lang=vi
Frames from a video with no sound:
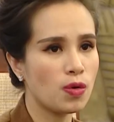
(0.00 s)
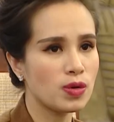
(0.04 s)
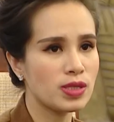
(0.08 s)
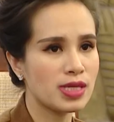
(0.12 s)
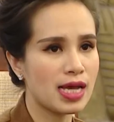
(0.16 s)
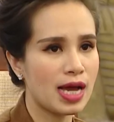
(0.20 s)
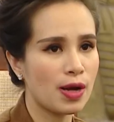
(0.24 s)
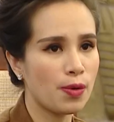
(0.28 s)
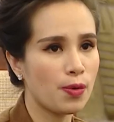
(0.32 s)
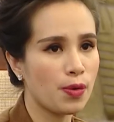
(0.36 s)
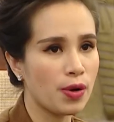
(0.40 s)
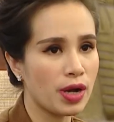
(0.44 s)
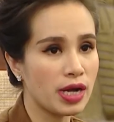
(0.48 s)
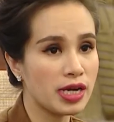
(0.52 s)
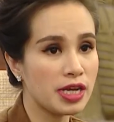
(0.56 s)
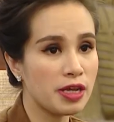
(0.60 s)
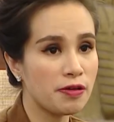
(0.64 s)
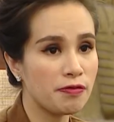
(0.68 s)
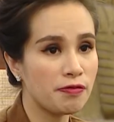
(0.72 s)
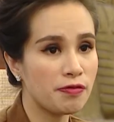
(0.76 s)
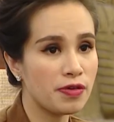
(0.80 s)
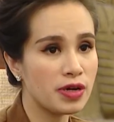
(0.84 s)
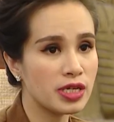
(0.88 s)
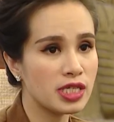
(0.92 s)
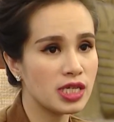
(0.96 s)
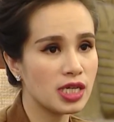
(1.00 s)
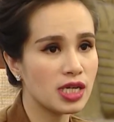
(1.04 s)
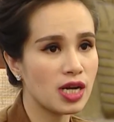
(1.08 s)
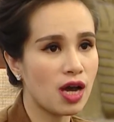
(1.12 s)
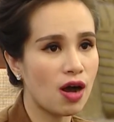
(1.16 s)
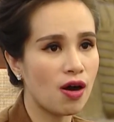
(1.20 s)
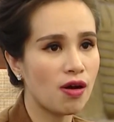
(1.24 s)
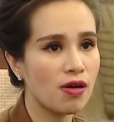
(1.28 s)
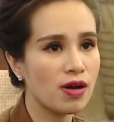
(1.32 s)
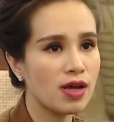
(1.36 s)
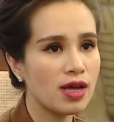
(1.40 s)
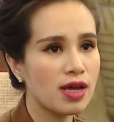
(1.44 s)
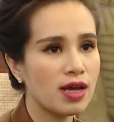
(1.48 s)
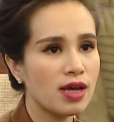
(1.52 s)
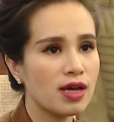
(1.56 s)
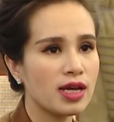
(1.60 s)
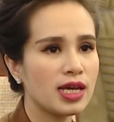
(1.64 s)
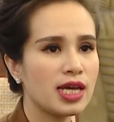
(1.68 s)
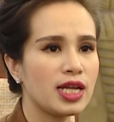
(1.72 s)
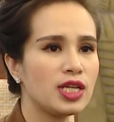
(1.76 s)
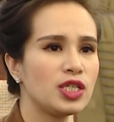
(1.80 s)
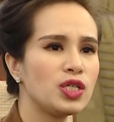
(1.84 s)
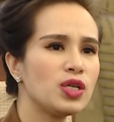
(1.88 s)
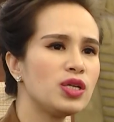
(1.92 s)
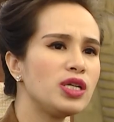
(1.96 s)
bố giá của các địa phương trước đó,
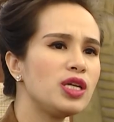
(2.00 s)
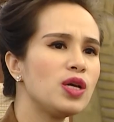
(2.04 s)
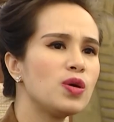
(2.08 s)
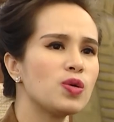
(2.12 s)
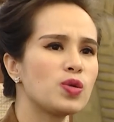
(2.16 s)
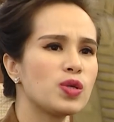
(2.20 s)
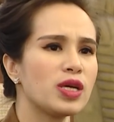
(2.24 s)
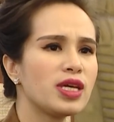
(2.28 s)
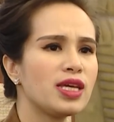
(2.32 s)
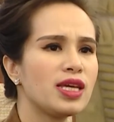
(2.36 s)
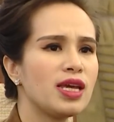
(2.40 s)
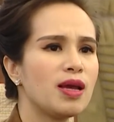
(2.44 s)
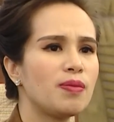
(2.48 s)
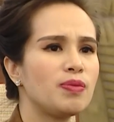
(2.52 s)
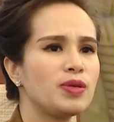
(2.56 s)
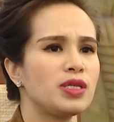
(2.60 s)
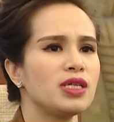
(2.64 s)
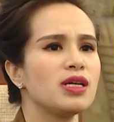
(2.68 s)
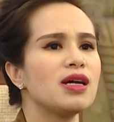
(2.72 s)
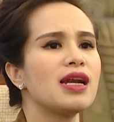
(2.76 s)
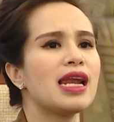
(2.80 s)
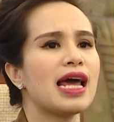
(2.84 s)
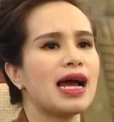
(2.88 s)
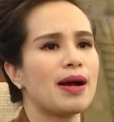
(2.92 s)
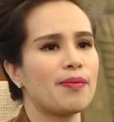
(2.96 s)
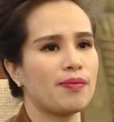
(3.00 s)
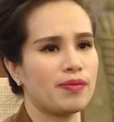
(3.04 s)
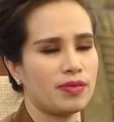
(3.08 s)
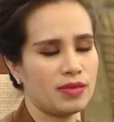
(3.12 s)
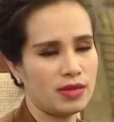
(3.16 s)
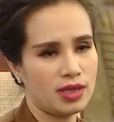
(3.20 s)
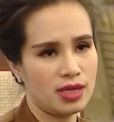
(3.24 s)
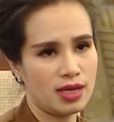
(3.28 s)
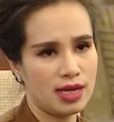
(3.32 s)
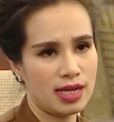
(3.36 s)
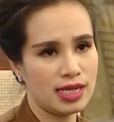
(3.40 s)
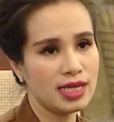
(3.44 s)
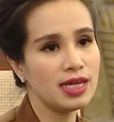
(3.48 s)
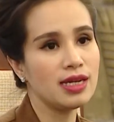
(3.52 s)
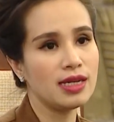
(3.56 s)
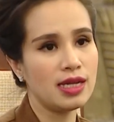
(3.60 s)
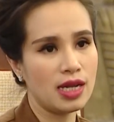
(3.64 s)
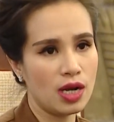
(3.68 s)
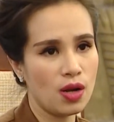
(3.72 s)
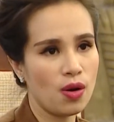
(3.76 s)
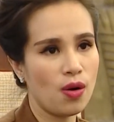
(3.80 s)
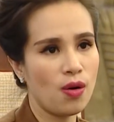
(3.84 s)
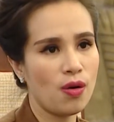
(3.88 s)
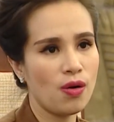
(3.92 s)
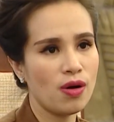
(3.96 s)
khiến cho nhiều doanh nghiệp chưa làm thì đã nhìn thấy
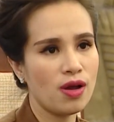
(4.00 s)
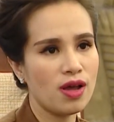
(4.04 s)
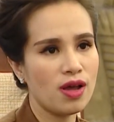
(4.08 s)
lỗ.